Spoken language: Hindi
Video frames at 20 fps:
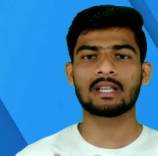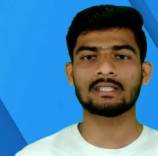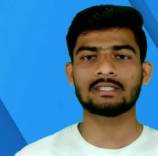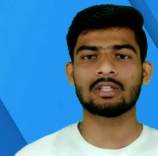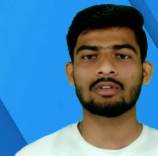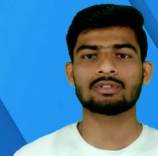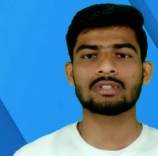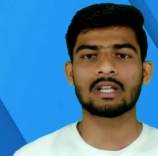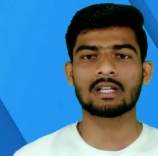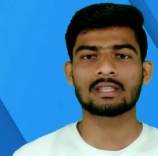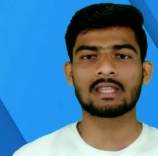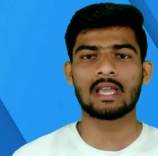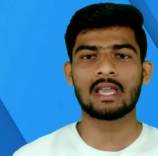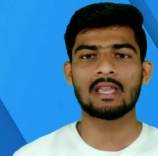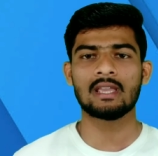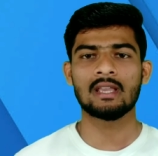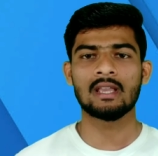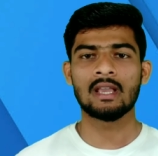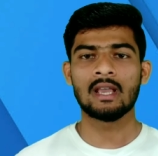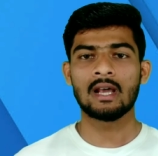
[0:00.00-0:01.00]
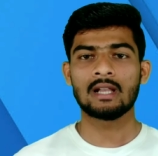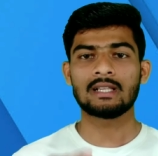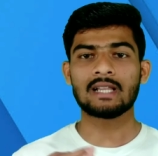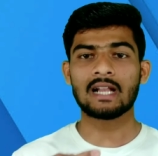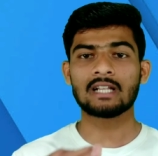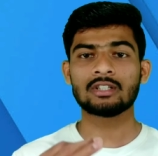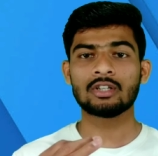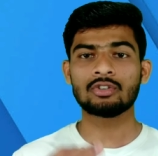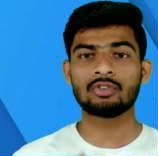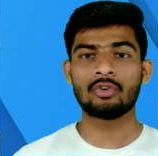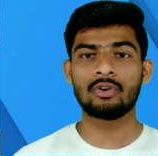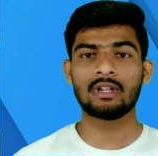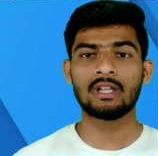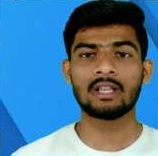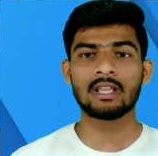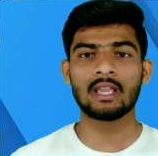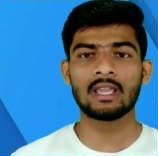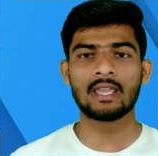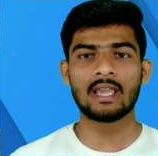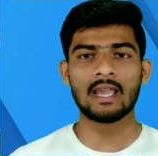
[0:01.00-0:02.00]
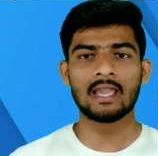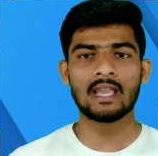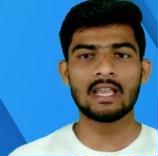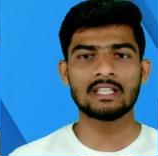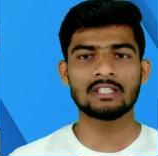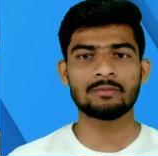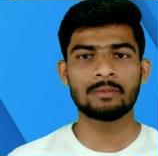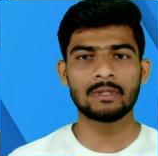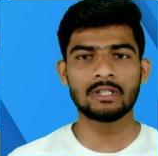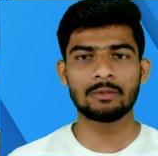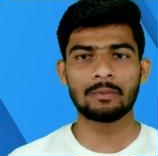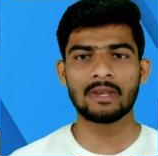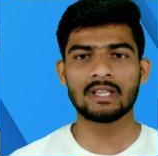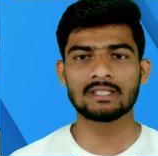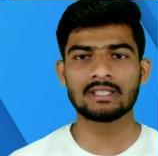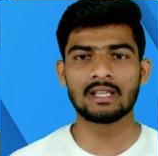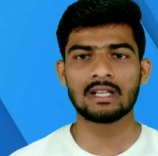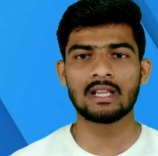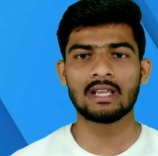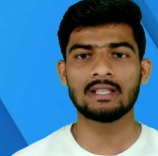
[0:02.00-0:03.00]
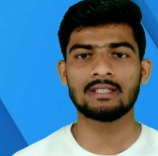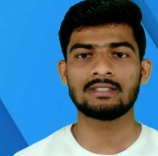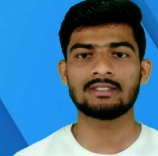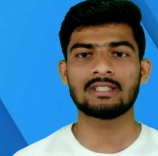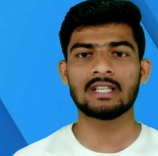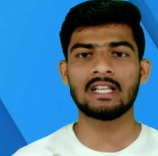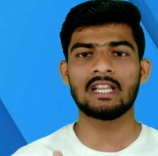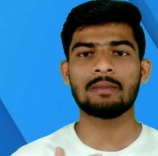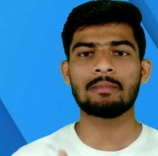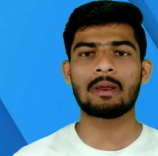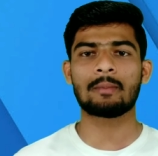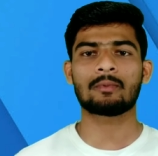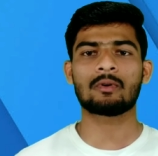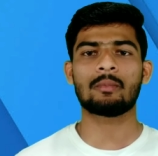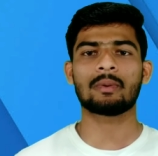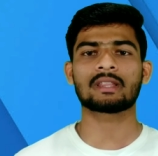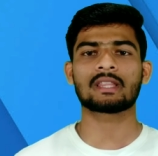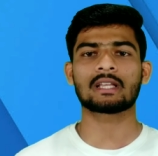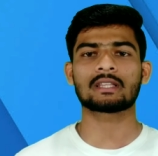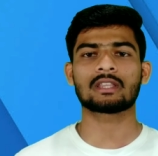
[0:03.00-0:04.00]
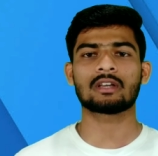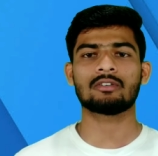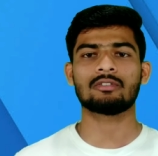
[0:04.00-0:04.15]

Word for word: कैसे हो सकता है नार्जो 20 के क्या क्या स्पेसिफिकेशन है चलिए मैं आपको बताता